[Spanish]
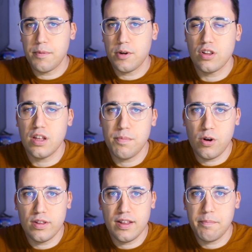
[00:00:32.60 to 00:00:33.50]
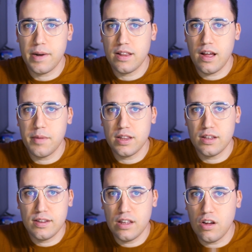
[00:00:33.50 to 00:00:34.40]
prototipo lo hice en
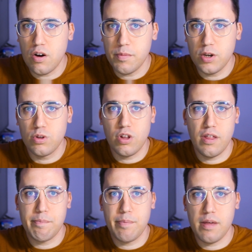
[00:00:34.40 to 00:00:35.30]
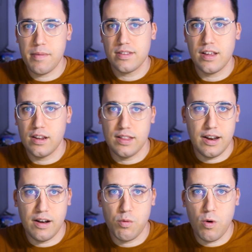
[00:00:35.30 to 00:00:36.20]
prácticamente 5 minutos después de
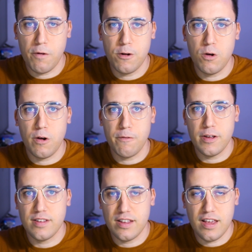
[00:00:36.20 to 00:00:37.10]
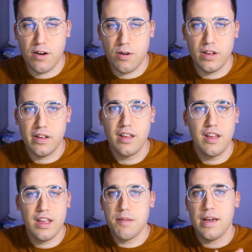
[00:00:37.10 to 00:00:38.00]
masterizar el workflow que os voy a enseñar hoy
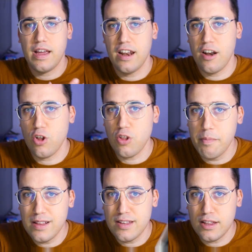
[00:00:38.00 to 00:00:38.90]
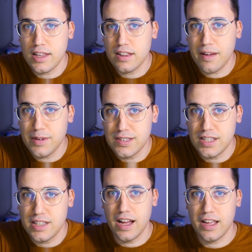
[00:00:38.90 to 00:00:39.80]
y me generó 2600
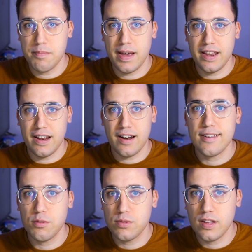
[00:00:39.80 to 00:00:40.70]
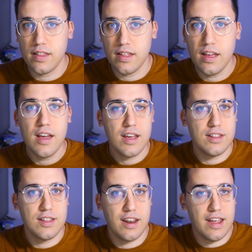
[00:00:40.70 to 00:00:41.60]
visitas. Imaginarse si ustedes
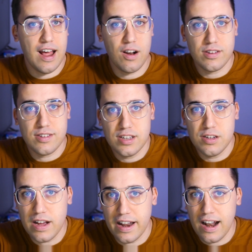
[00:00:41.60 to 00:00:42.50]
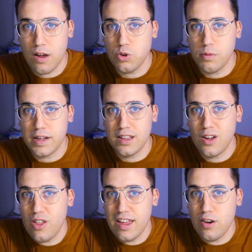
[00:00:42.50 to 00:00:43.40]
hicierais algo así, un canal
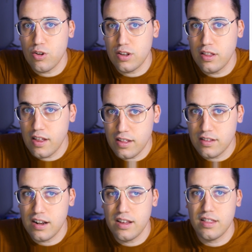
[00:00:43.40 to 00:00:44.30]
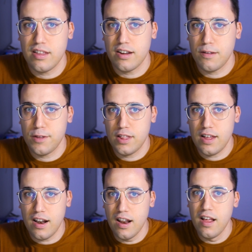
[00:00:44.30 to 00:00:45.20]
automático de noticias de inteligencia
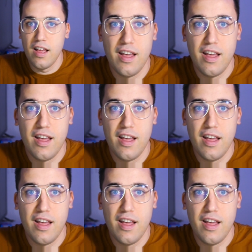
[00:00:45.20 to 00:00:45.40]
artificial.